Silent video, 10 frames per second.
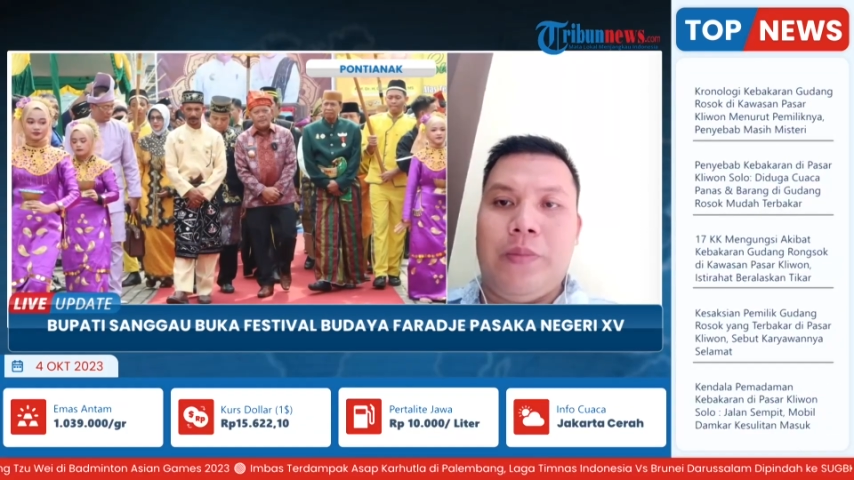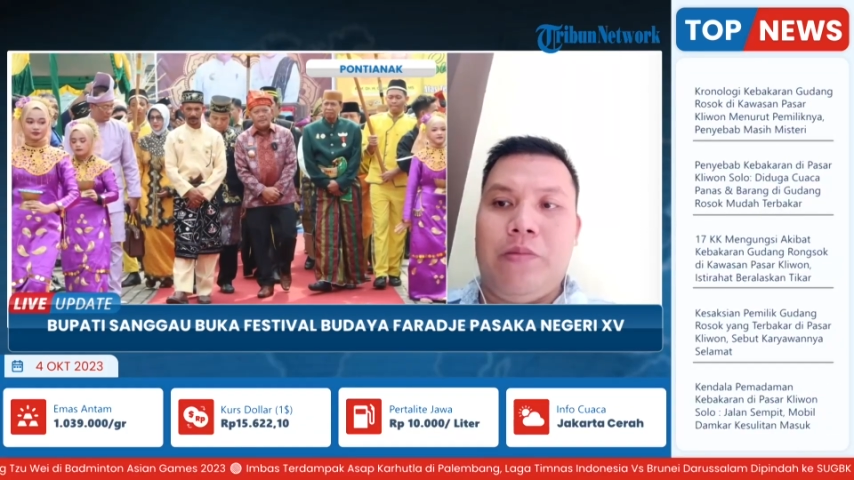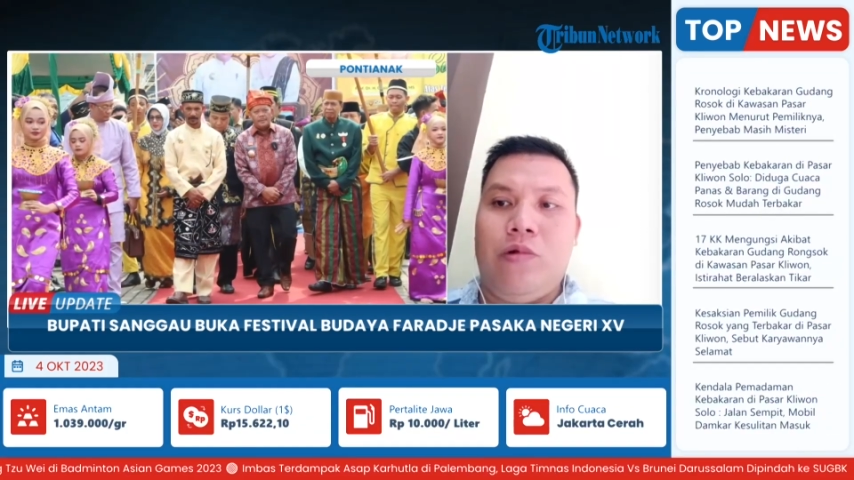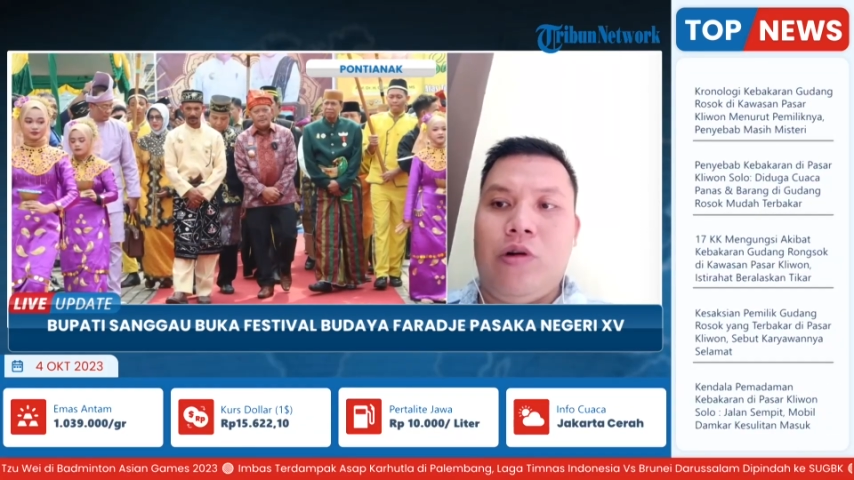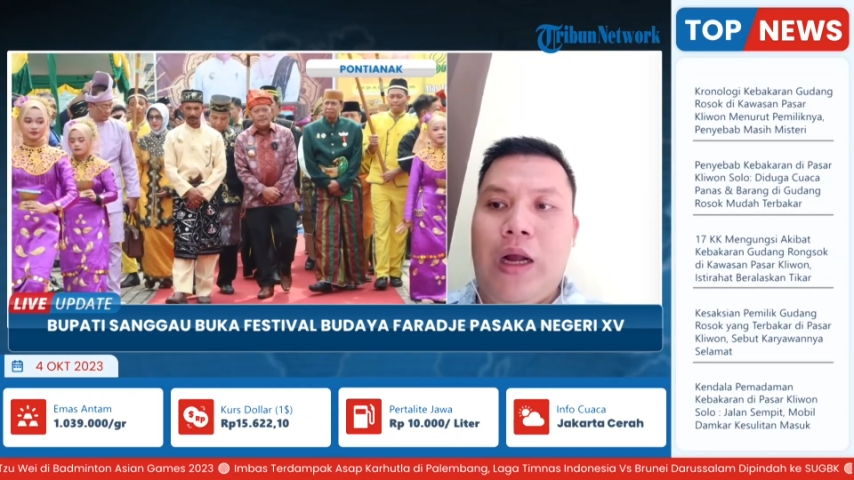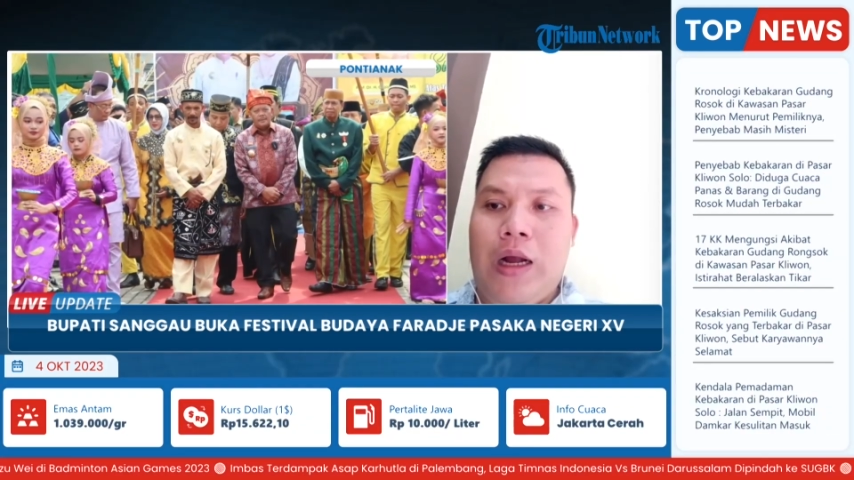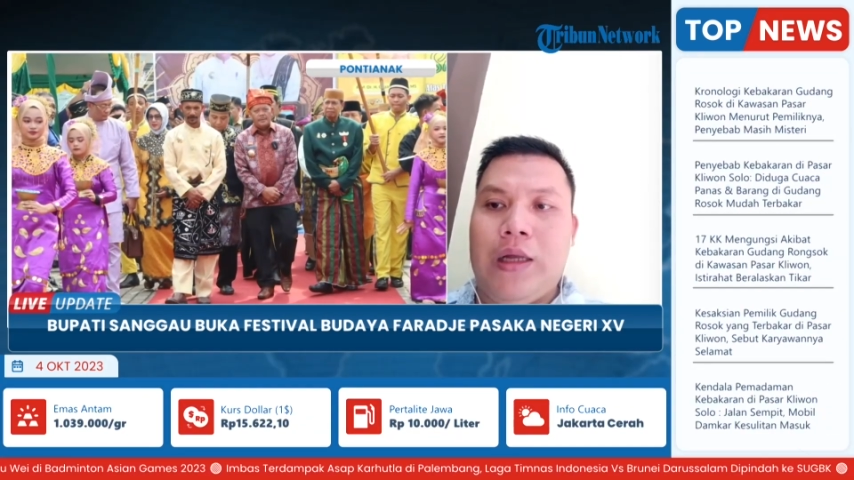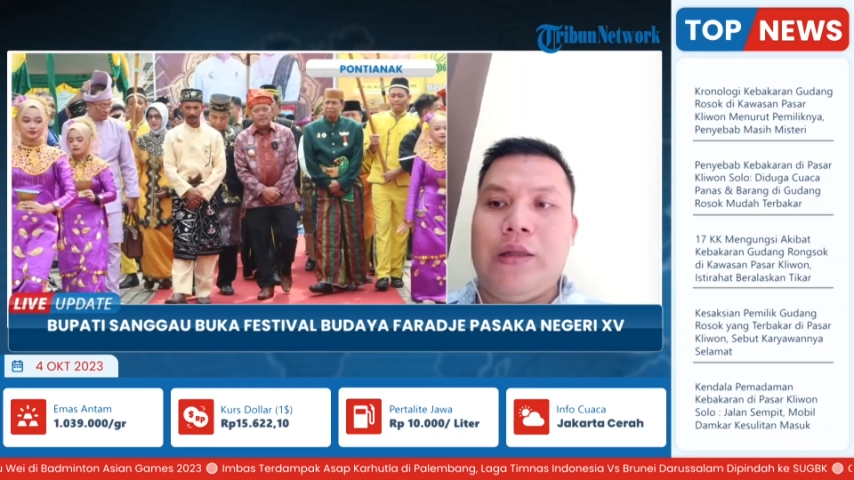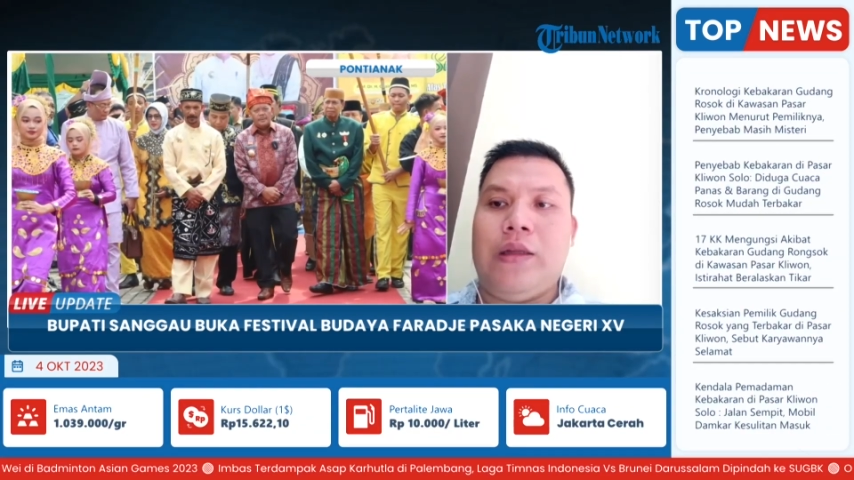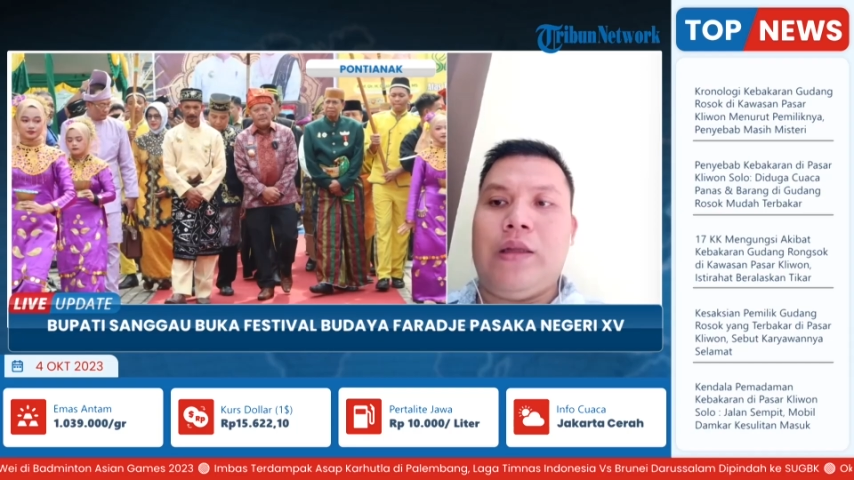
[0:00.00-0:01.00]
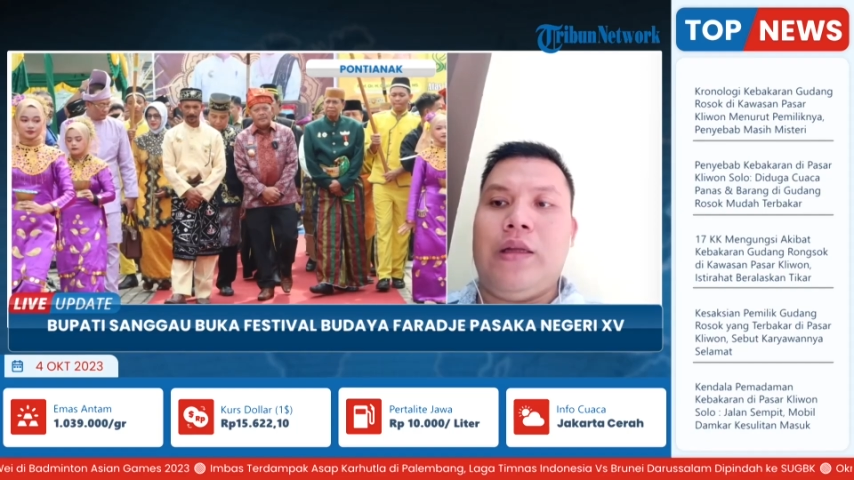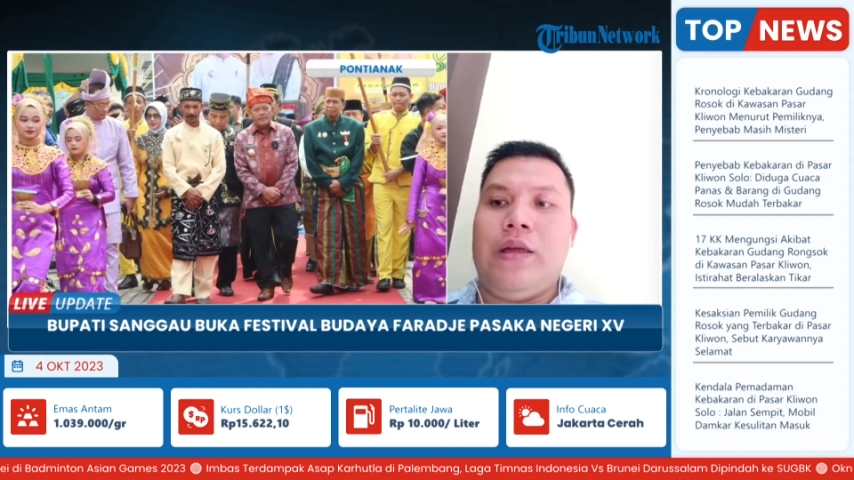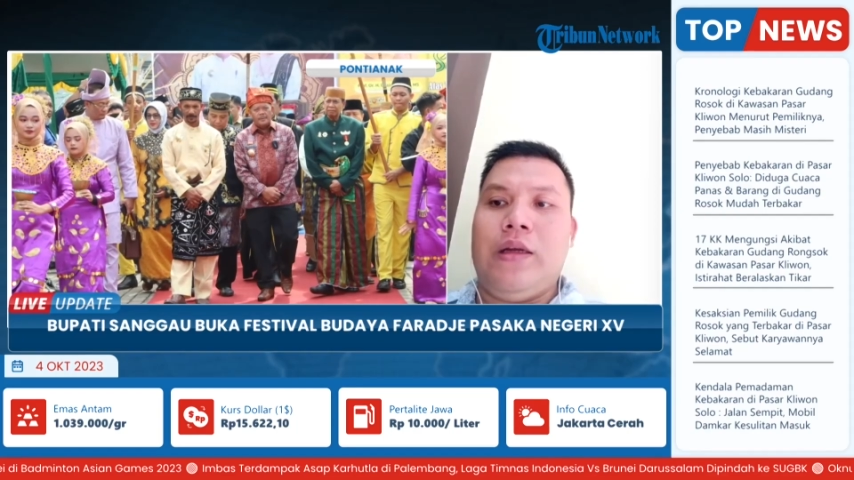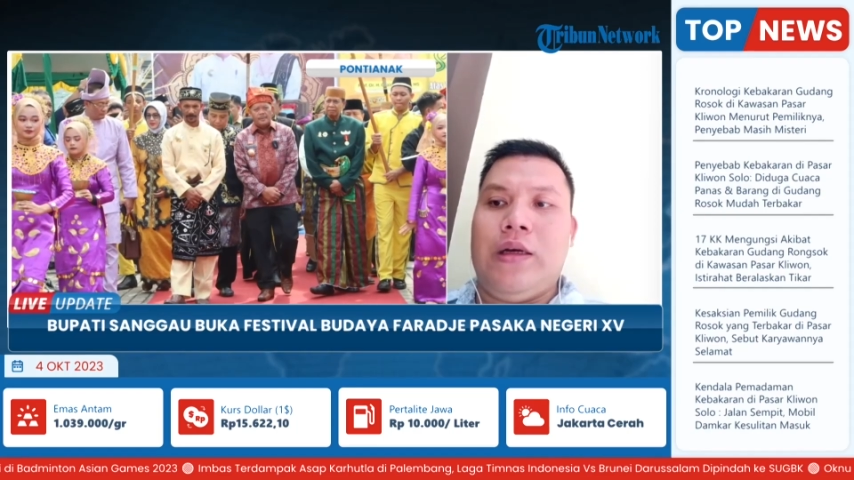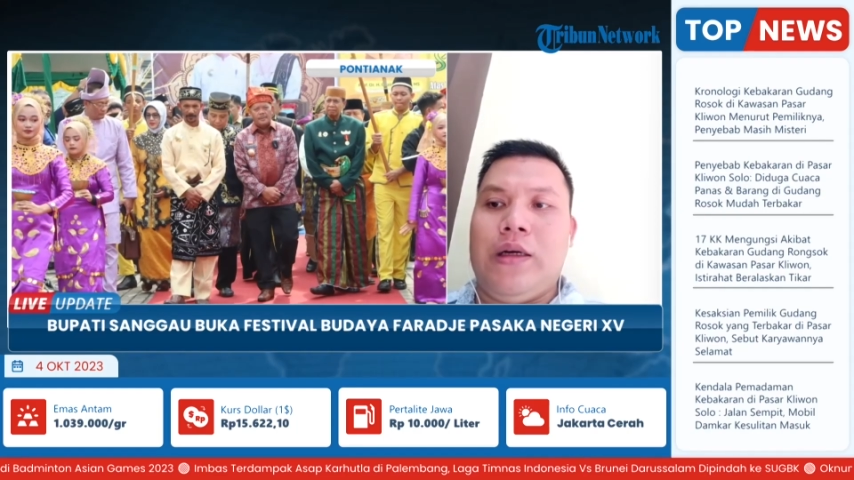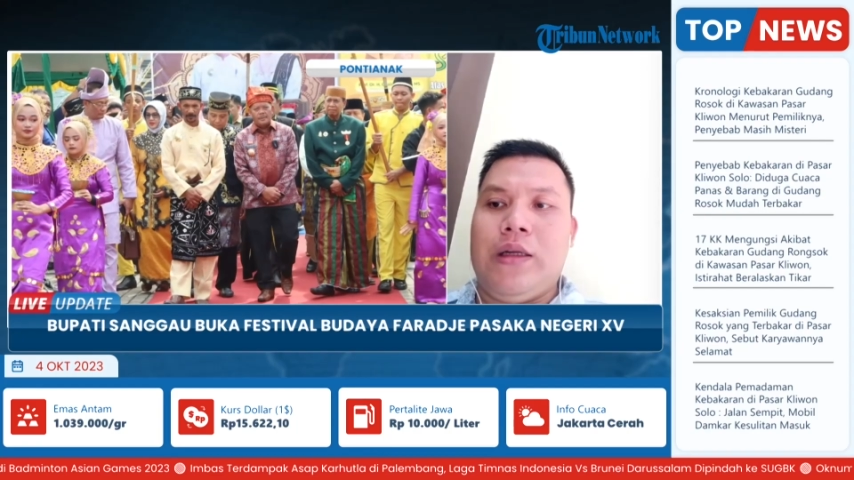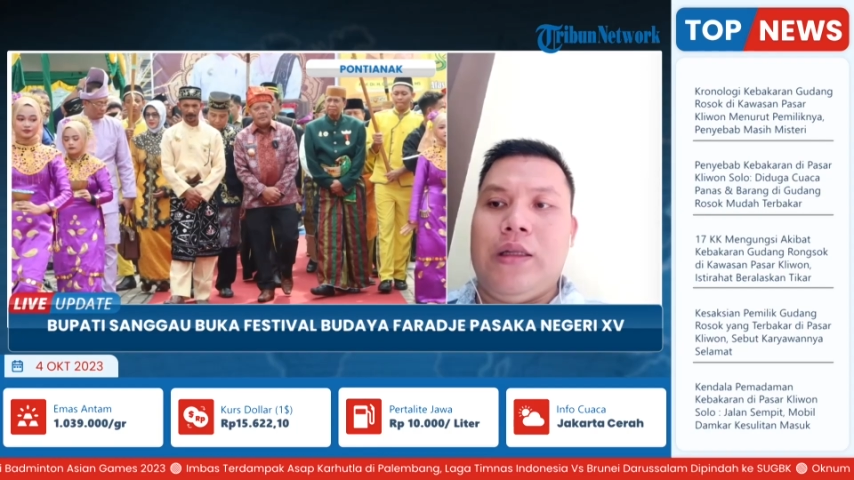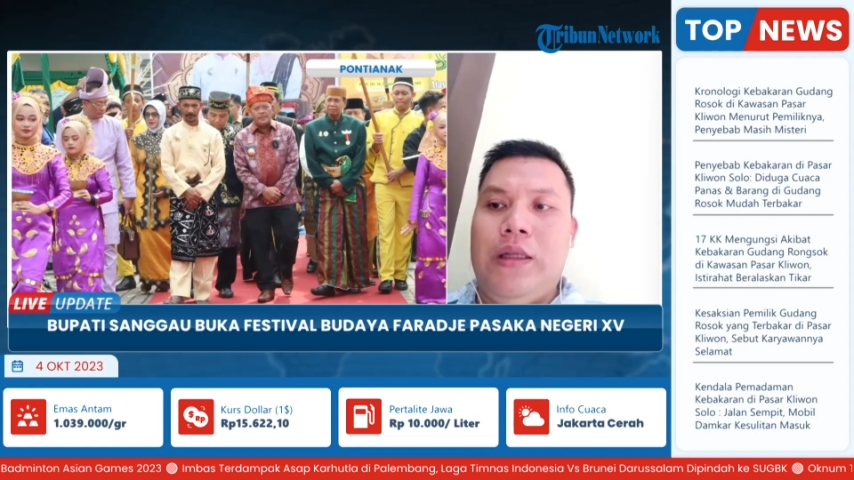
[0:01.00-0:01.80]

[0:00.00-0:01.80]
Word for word: pembukaan uh,